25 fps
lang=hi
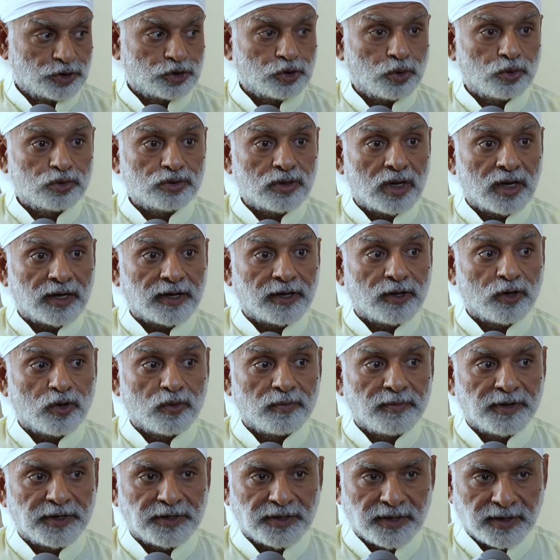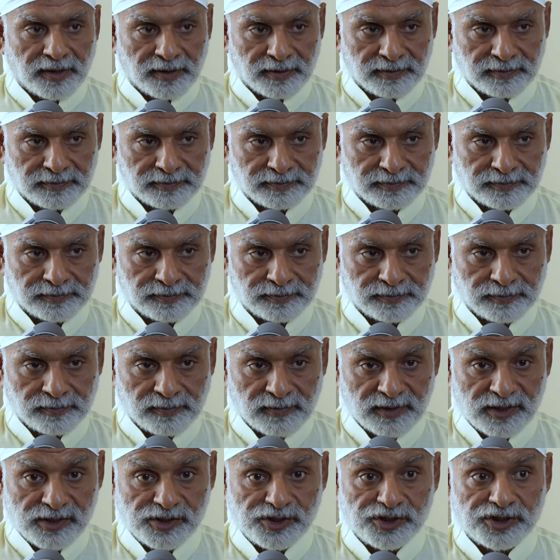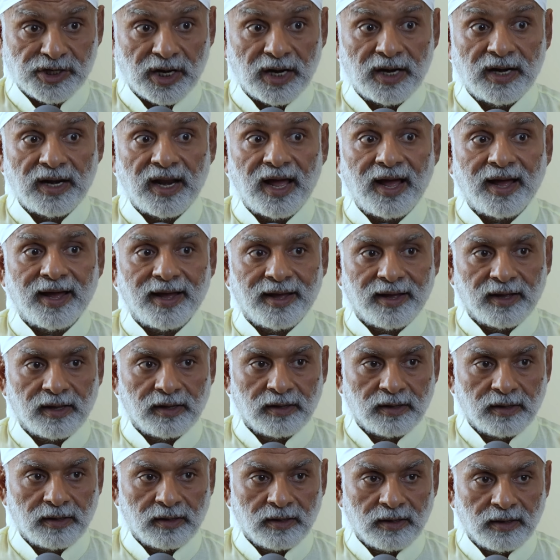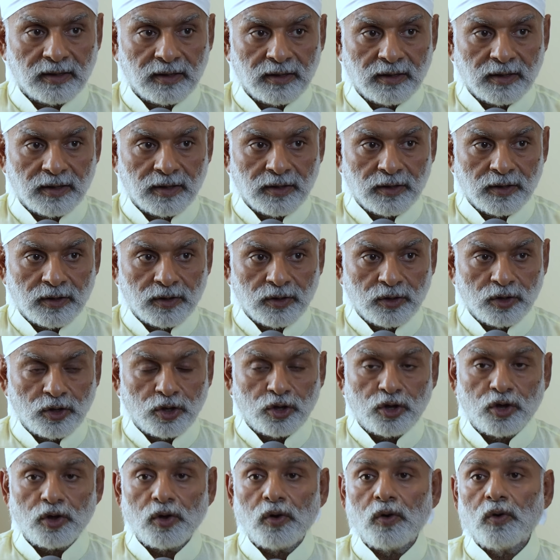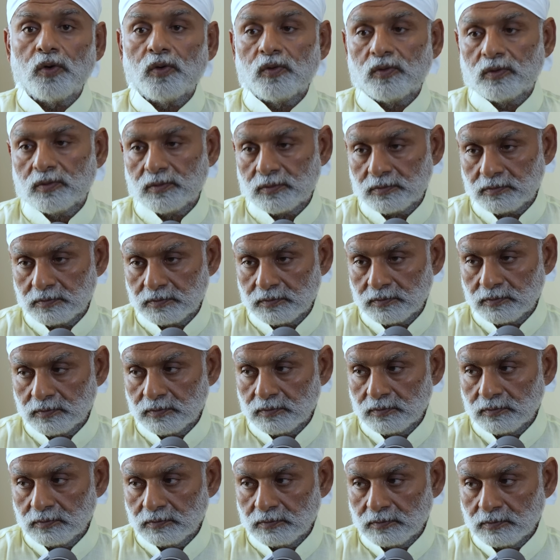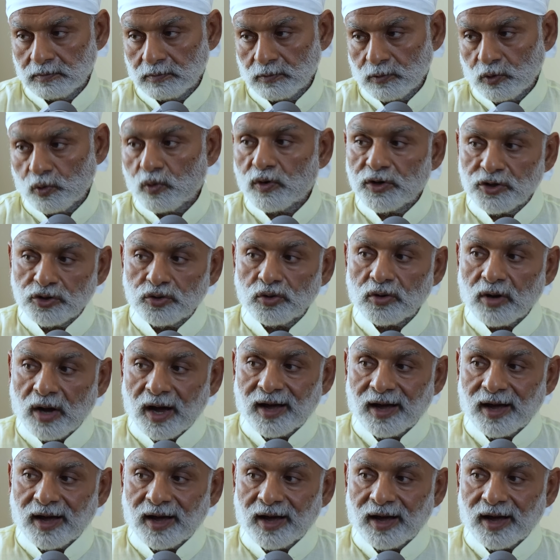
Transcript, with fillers: चौदह किलोमीटर चलना है क्यों कोई तो